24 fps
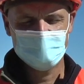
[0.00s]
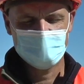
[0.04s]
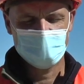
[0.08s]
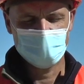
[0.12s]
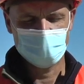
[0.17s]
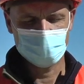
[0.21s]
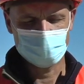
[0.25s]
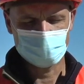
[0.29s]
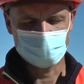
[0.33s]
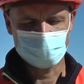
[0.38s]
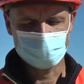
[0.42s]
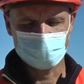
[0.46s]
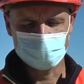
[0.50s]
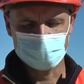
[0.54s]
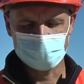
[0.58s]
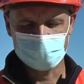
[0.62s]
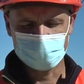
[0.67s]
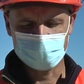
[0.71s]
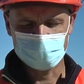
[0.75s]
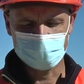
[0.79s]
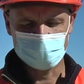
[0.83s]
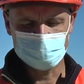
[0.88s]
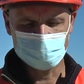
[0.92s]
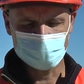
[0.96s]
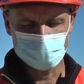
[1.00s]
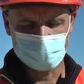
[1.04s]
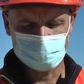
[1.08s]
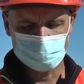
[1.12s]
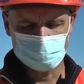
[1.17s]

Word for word: Y entonces decidimos